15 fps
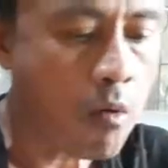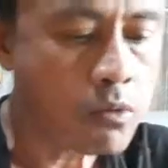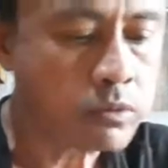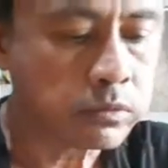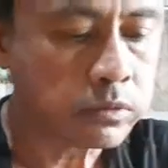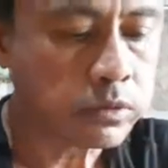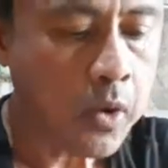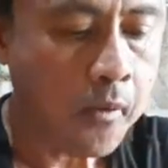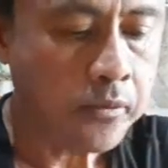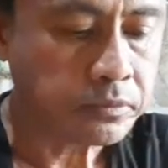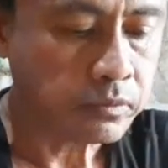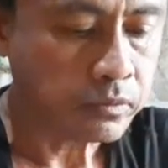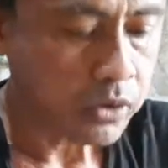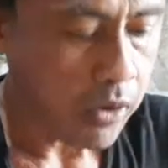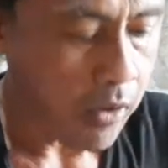ngani
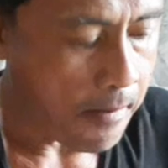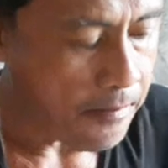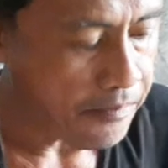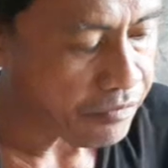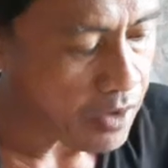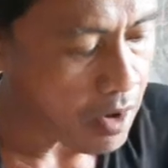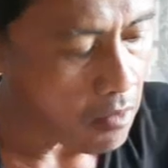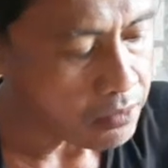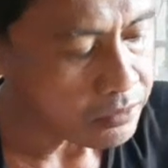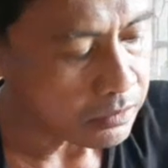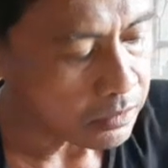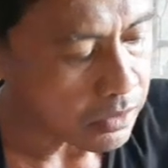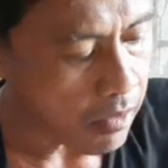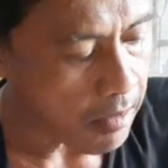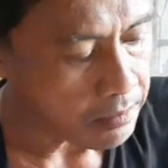ara aron makatila mo
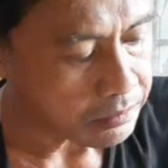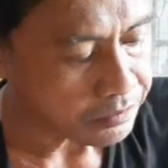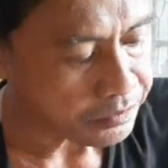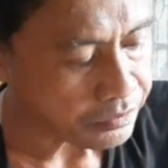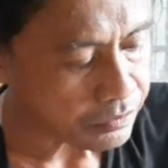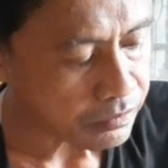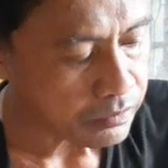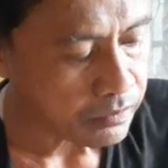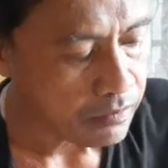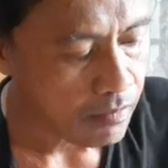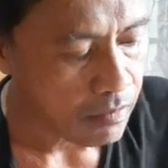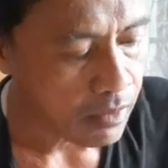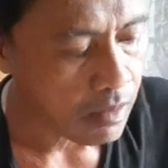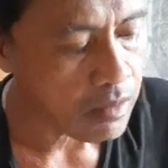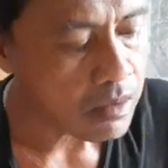so wa di ba lami
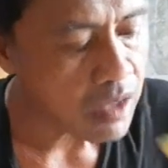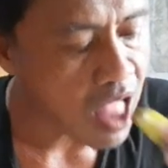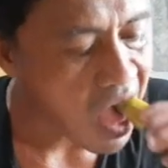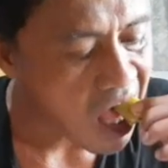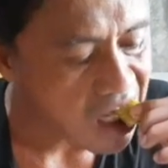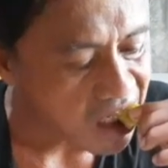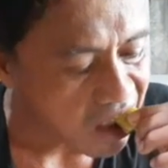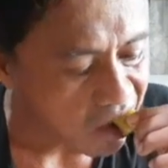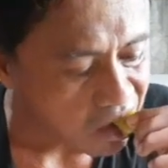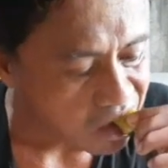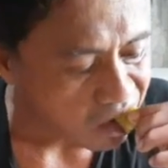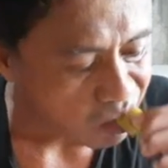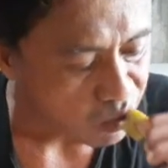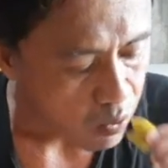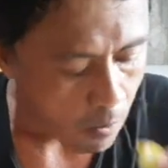ka doon sinugba
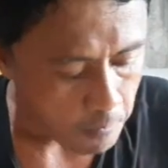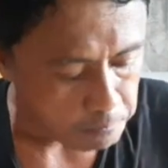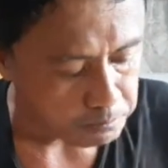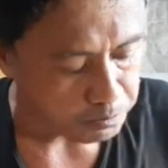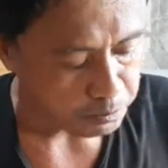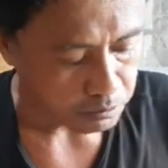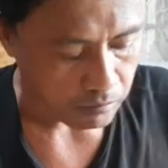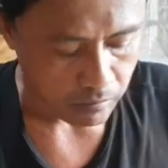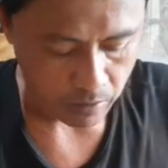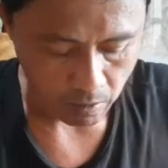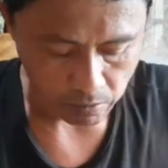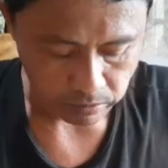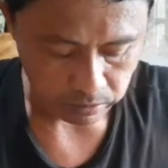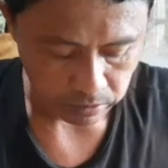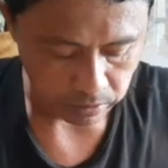humok nga
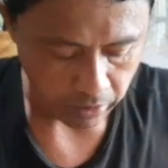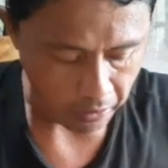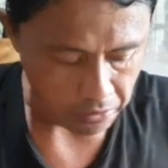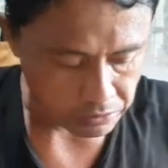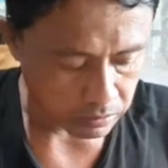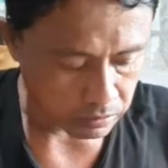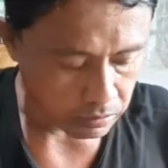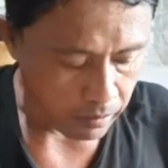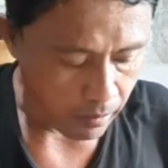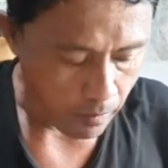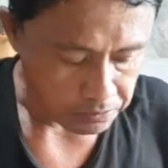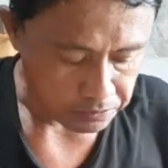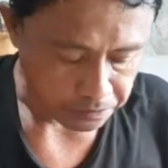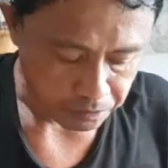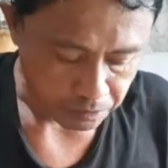humot basta
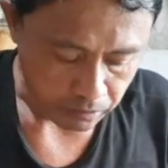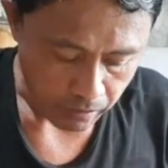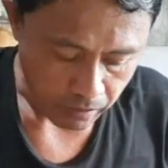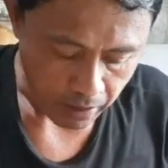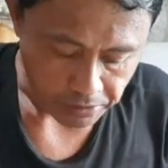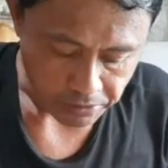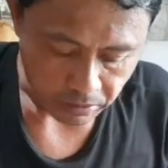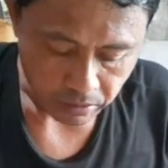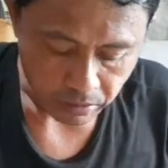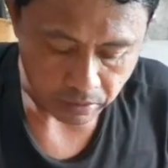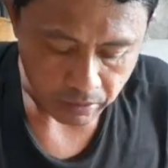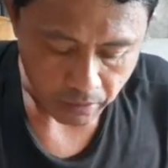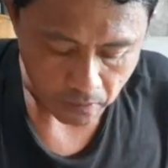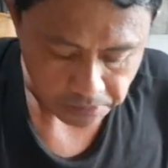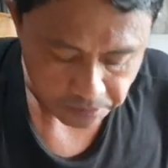nga nira
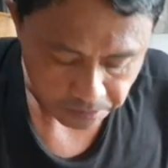mga